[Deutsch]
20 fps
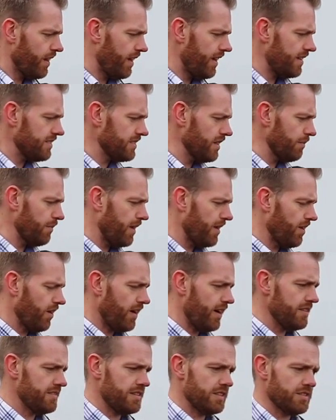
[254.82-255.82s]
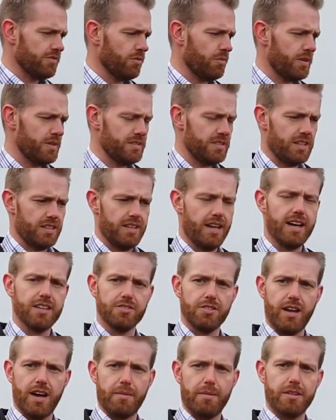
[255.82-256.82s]
es gibt halt auch Einsätze, wo man sagt, ja,
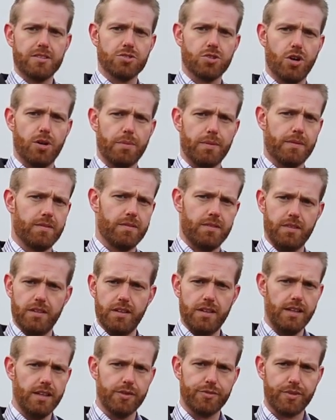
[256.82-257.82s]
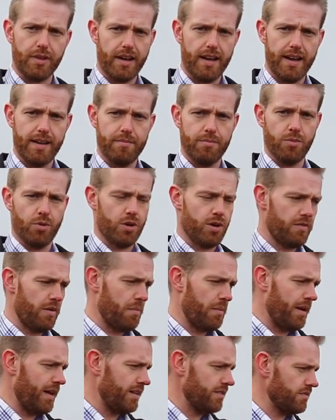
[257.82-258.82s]
so ein Arbeitskorb hilft einem oder
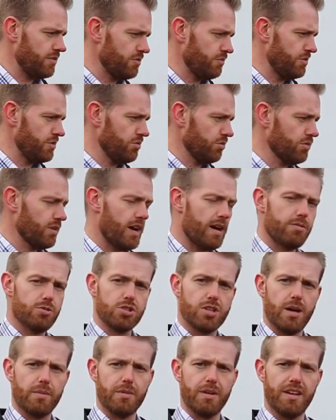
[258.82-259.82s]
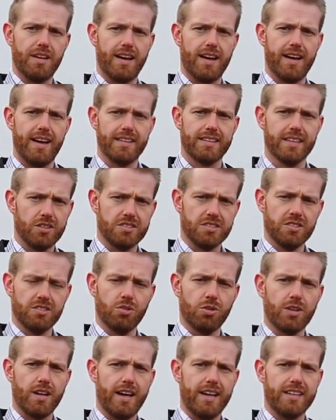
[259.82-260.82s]
wenn man halt sowieso einen Gabelstapler da hat und es sind
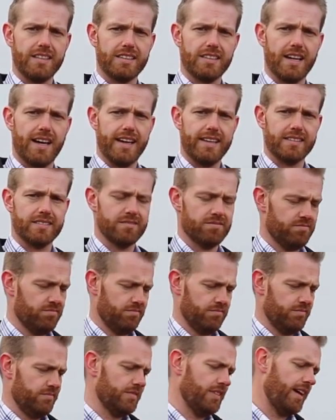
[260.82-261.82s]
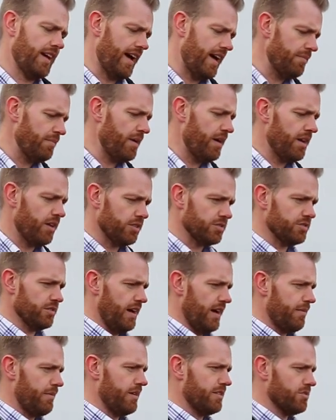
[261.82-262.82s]
nur Kleinigkeiten, kann man auch so
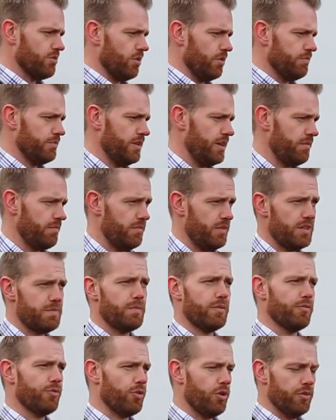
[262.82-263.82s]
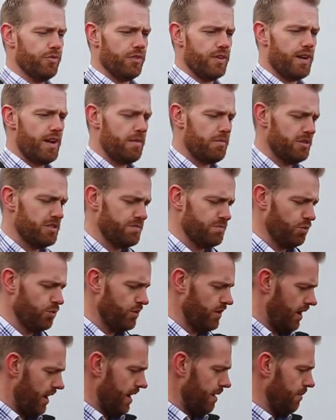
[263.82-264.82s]
einen Arbeitskorb nehmen. Ich bin ein Freund von der
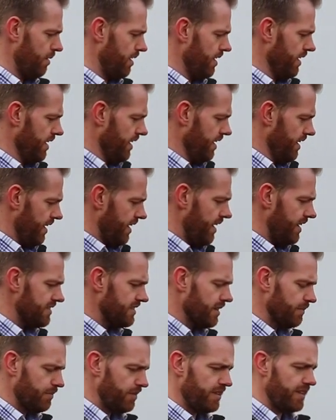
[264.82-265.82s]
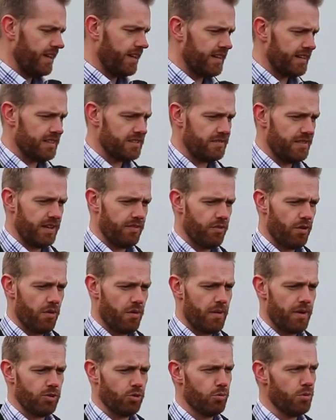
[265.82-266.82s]
Arbeitsbühne, aber es gibt die Dinger, deswegen
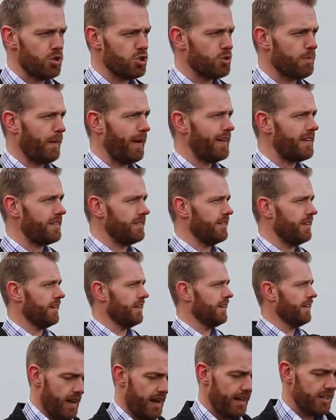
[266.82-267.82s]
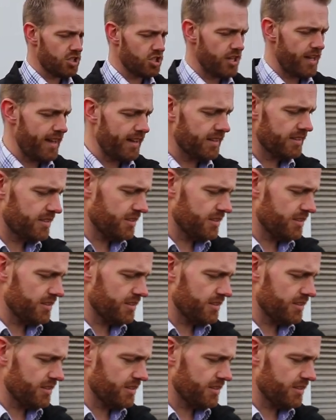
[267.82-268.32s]
wollen wir mal drüber sprechen. Einsteigen